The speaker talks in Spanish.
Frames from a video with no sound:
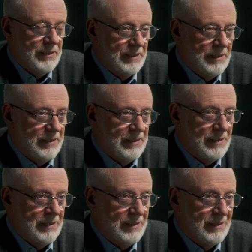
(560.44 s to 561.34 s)

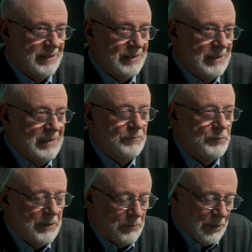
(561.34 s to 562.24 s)
de
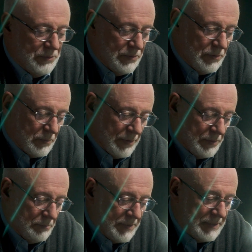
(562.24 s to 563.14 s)
fue cuando,
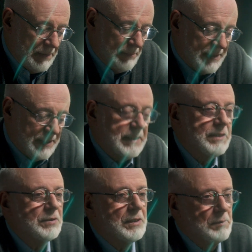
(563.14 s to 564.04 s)
cuando empecé
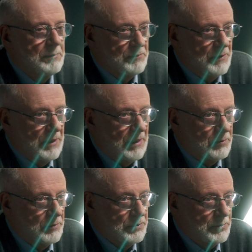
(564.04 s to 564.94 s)
magisterio que después me afilié a la
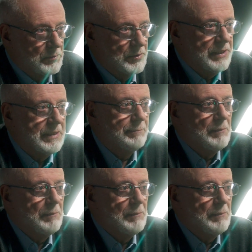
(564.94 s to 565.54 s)
Juventud Comunista.